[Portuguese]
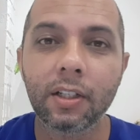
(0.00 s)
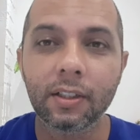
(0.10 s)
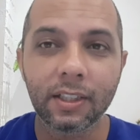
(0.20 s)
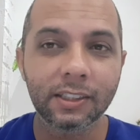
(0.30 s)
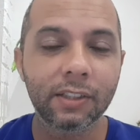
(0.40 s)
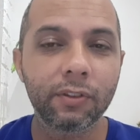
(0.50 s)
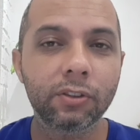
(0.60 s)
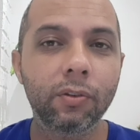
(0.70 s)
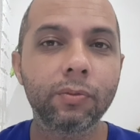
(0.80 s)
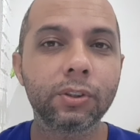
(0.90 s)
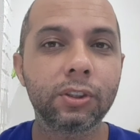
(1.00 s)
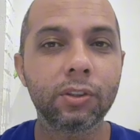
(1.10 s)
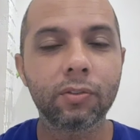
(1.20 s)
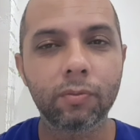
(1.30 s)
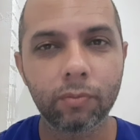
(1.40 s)
Dessa vez vamos
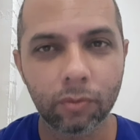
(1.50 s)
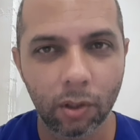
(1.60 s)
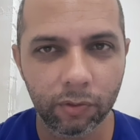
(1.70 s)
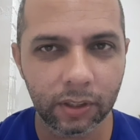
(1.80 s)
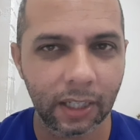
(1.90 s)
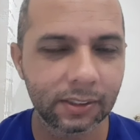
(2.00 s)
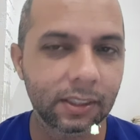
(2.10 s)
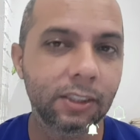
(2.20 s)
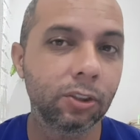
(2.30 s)
de novidades aqui,